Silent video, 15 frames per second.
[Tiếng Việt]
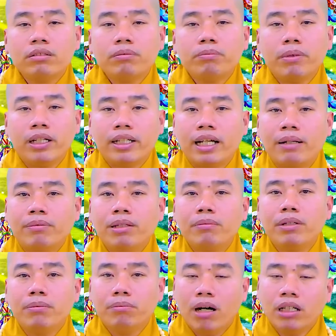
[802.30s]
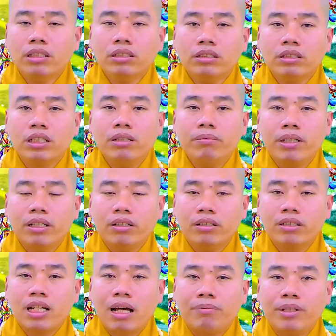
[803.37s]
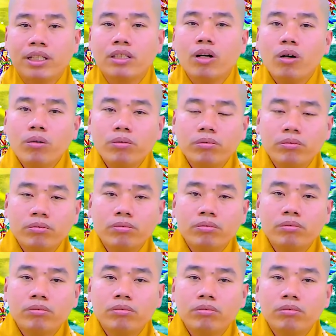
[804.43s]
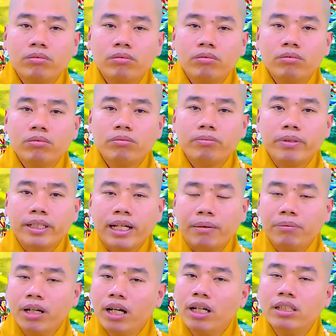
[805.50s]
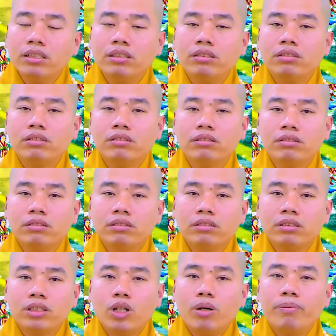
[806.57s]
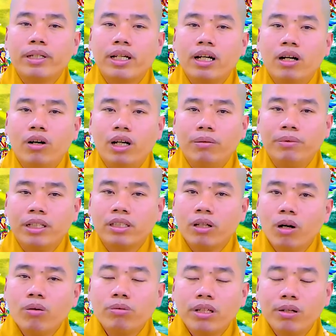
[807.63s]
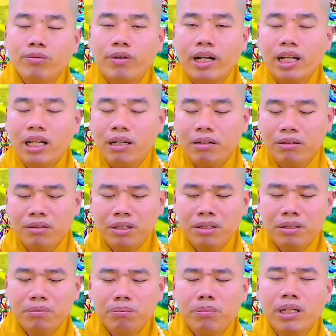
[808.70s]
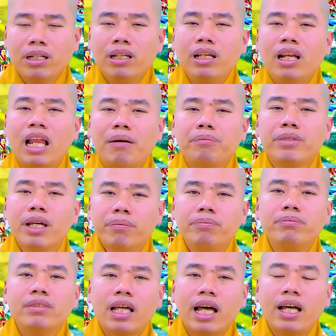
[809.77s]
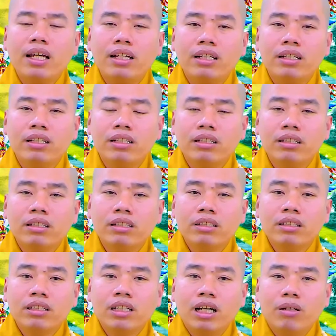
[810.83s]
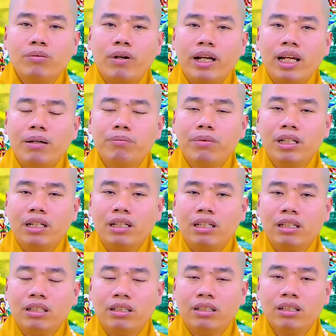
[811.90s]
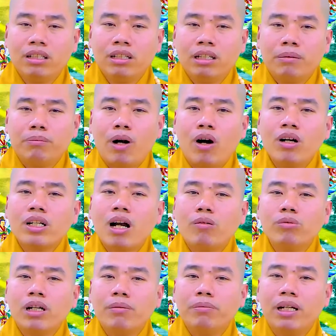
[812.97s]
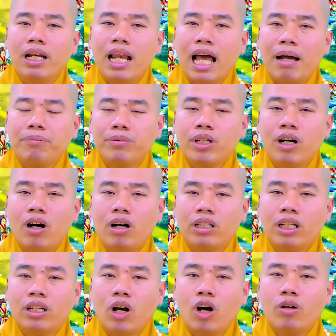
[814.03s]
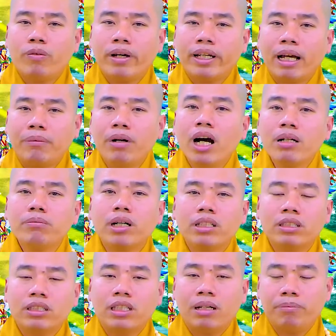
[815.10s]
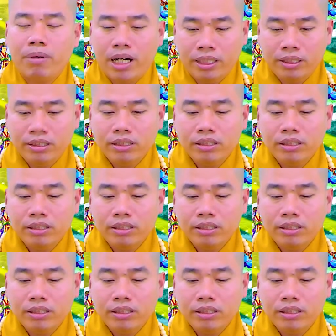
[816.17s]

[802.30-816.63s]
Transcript: mình cảm thấy mình mừng khi mình được làm việc tốt mình cảm ơn cho mình cơ hội làm việc tốt chứ không phải là mình đi làm giùm ta không phải là mình bỏ công ra mình làm cho họ nên họ phải cảm ơn mình tầm bậy